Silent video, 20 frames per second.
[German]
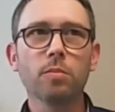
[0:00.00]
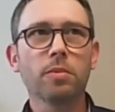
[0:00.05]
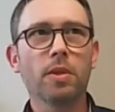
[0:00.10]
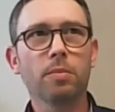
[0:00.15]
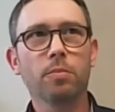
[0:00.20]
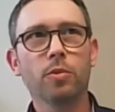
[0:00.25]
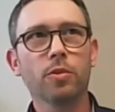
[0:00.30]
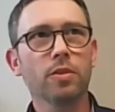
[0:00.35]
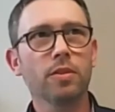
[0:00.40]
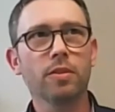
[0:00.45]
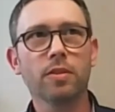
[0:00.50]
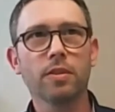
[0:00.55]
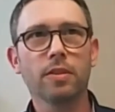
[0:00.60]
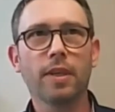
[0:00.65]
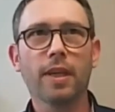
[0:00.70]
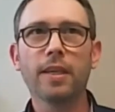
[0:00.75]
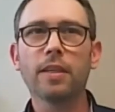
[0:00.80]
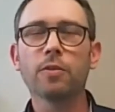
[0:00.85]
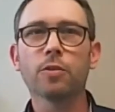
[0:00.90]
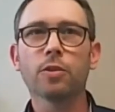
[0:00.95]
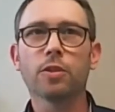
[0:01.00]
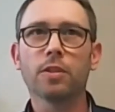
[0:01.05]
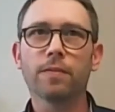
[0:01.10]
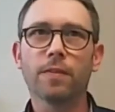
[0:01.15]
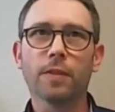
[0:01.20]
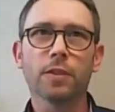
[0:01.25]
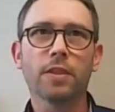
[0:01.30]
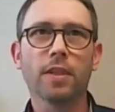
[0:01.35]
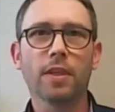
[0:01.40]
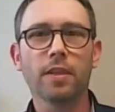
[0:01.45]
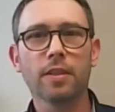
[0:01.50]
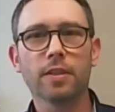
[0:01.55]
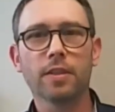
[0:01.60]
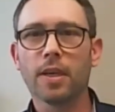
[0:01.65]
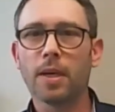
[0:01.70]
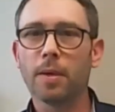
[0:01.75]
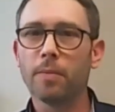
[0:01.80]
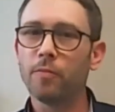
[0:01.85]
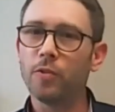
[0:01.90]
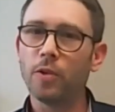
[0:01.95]
Man muss ein technisches Verständnis
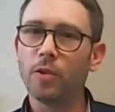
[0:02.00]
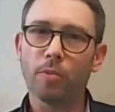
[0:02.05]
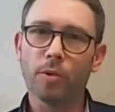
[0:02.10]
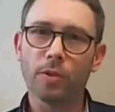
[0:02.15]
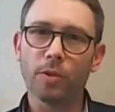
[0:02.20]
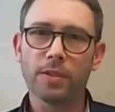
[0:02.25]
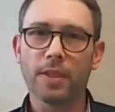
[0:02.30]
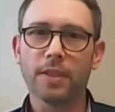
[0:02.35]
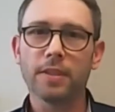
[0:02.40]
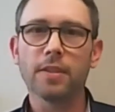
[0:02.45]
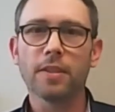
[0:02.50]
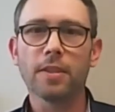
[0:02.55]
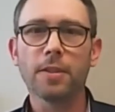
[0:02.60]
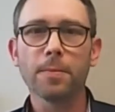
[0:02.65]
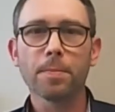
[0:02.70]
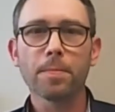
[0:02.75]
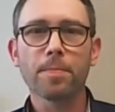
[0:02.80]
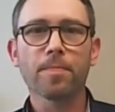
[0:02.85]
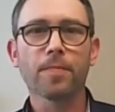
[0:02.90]
haben für Prozesse.